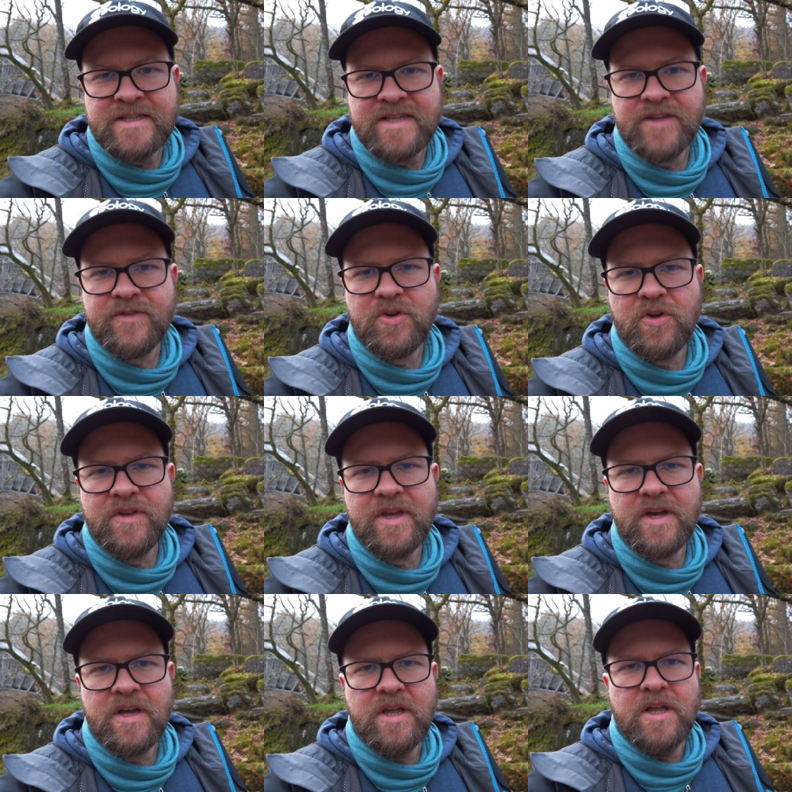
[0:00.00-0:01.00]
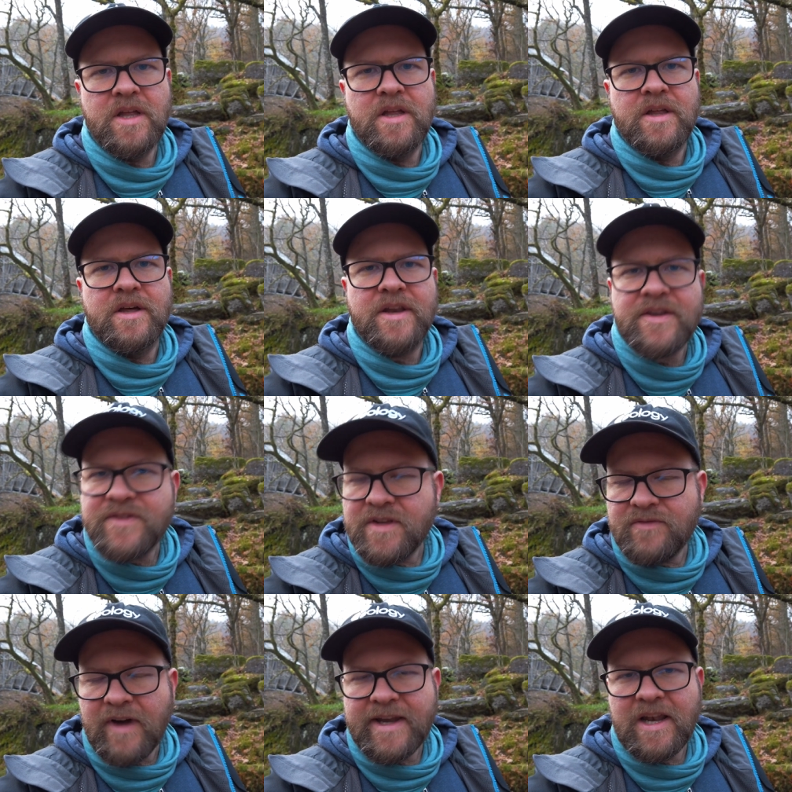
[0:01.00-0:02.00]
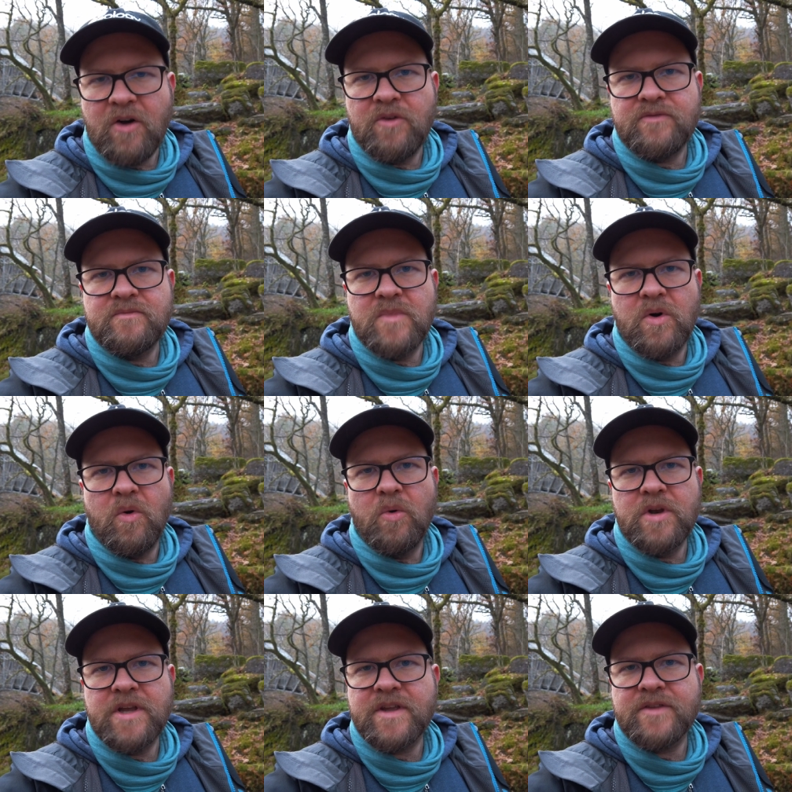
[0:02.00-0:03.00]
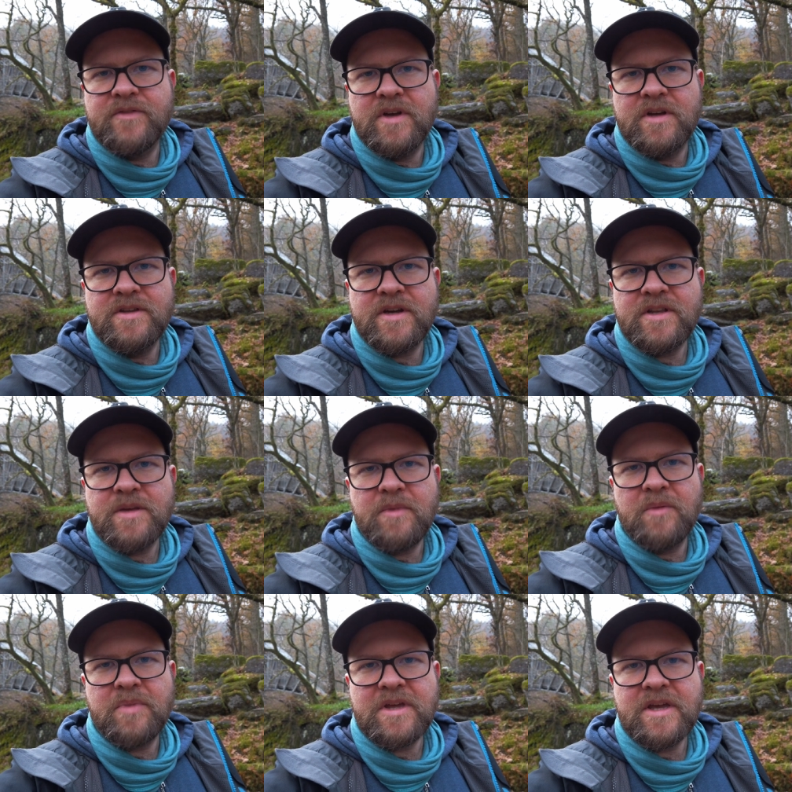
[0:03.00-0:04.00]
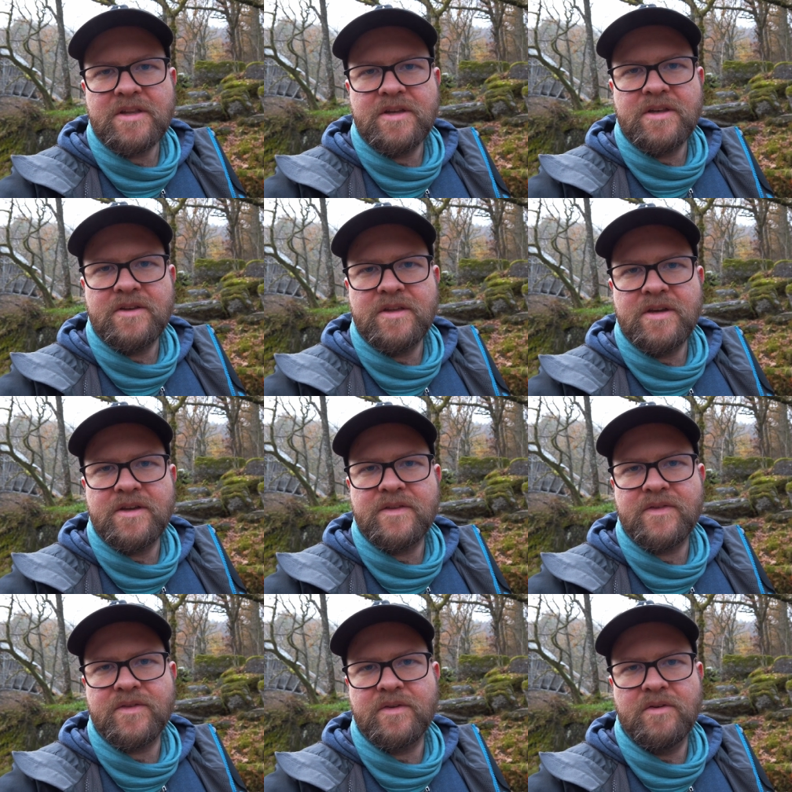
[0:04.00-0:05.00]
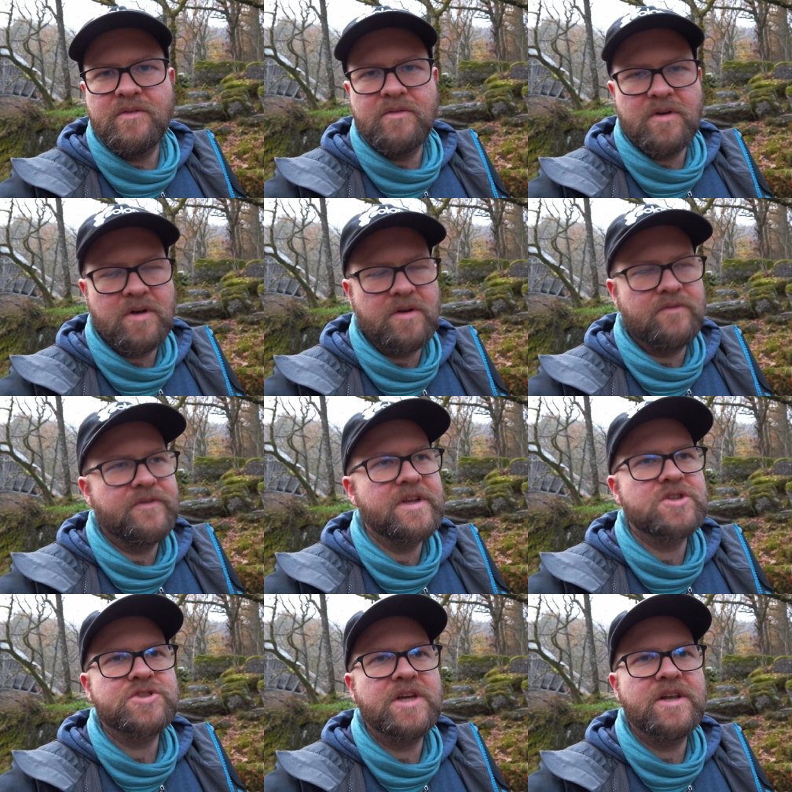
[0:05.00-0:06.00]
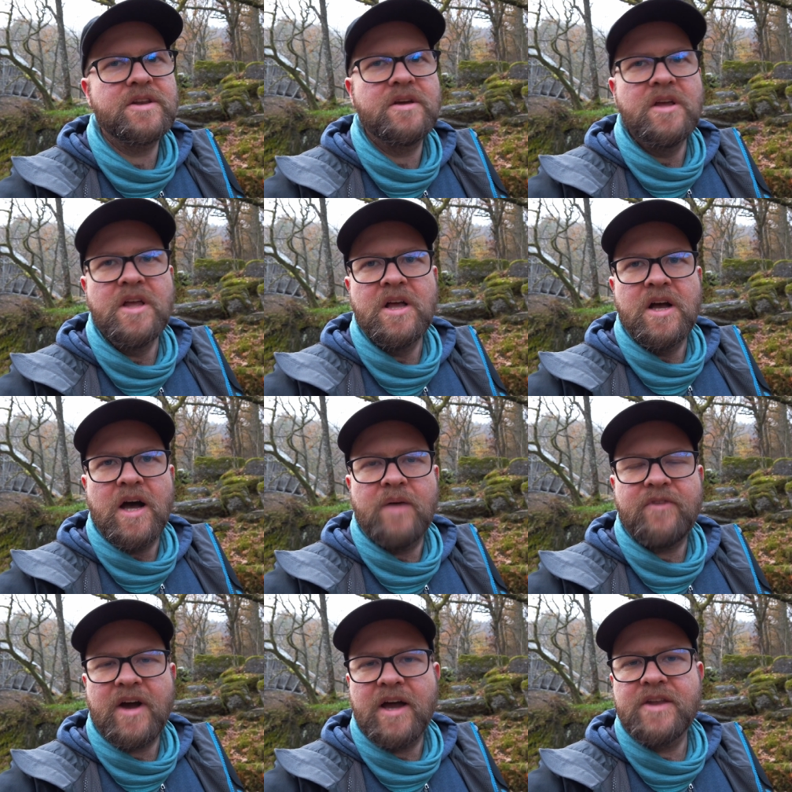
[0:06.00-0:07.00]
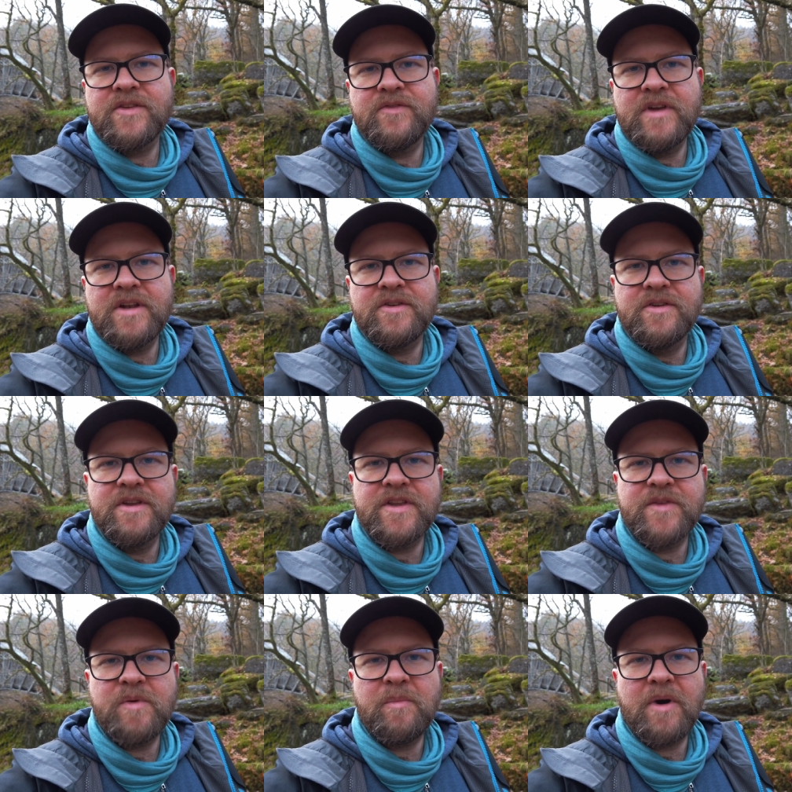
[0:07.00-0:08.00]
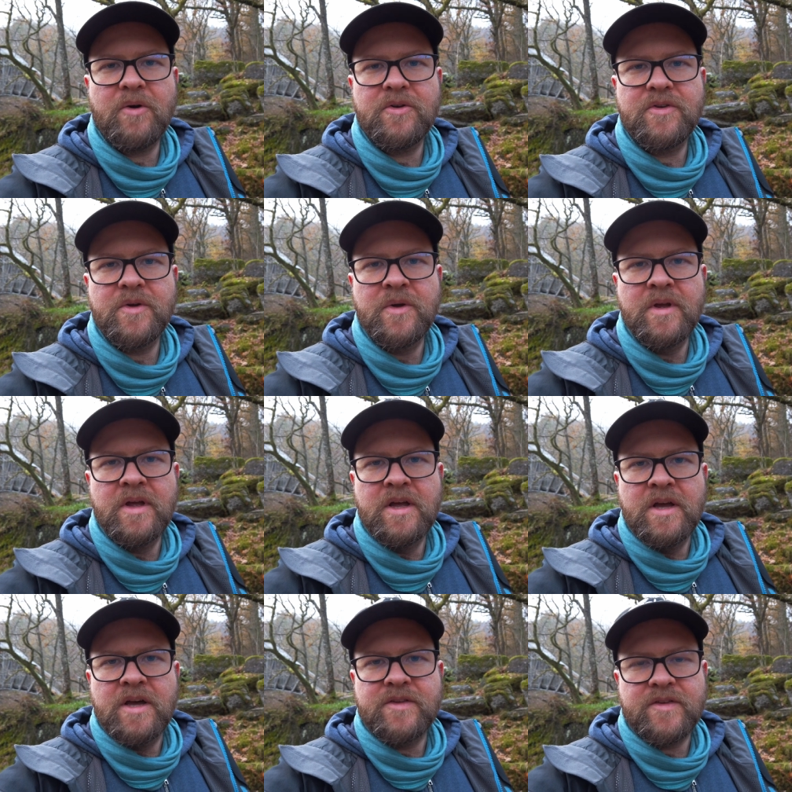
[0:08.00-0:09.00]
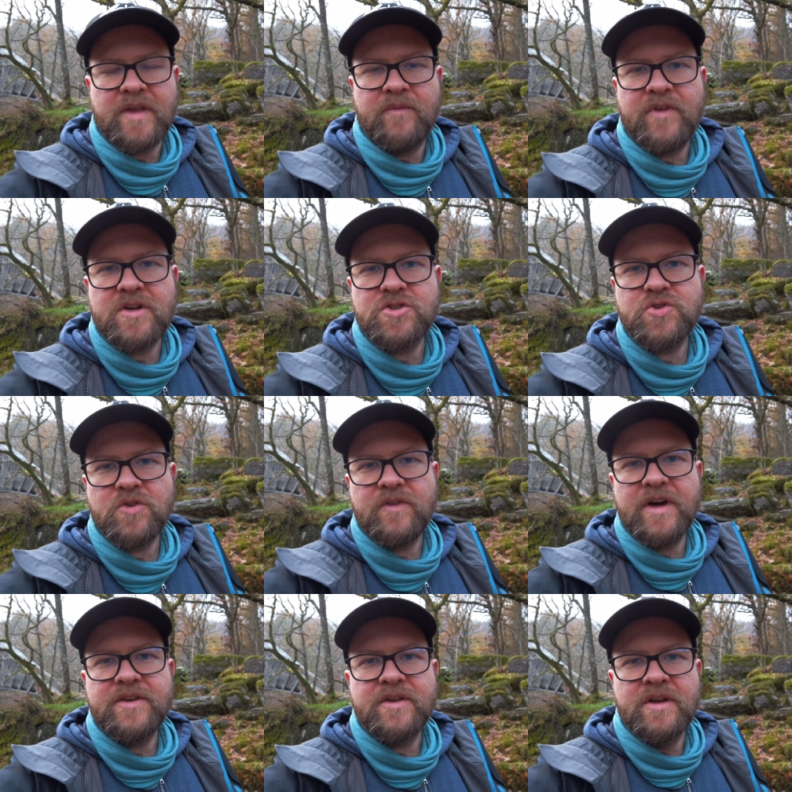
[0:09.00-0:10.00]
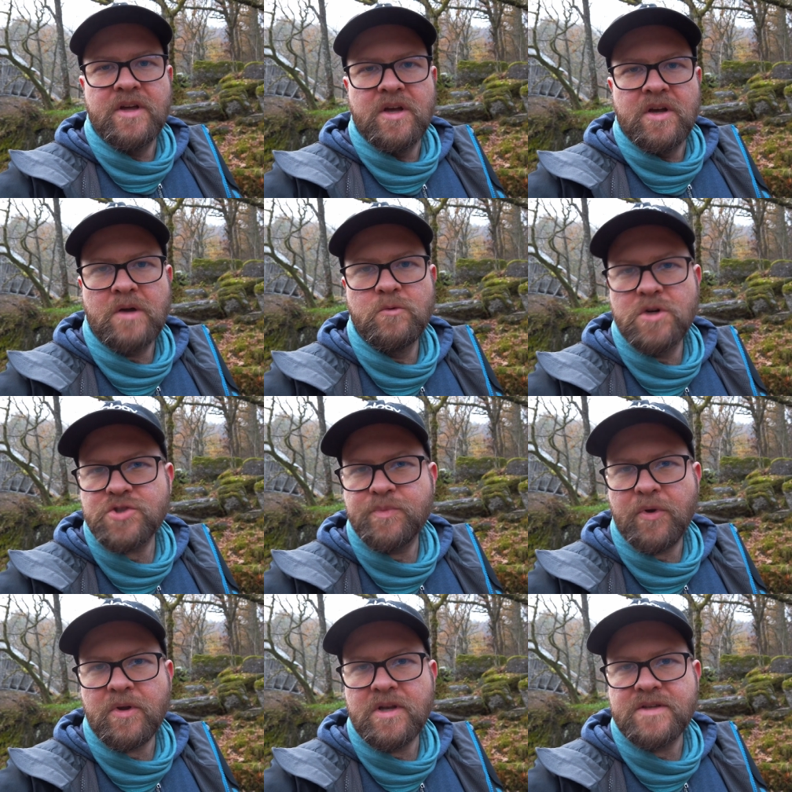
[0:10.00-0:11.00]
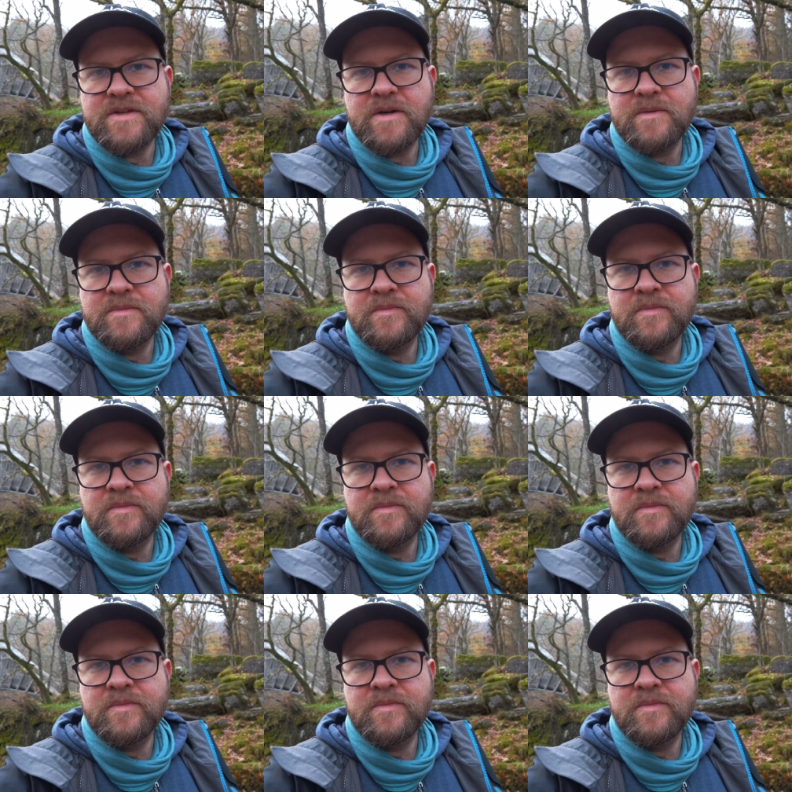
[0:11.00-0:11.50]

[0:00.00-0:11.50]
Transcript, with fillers: Das heißt, wir können hier richtig weit laufen, ohne dass wir irgendjemandem begegnen. Hier ist an vielen Stellen einfach alles wild, nichts bebaut. Es ist einfach ein Stück weit ursprünglicher.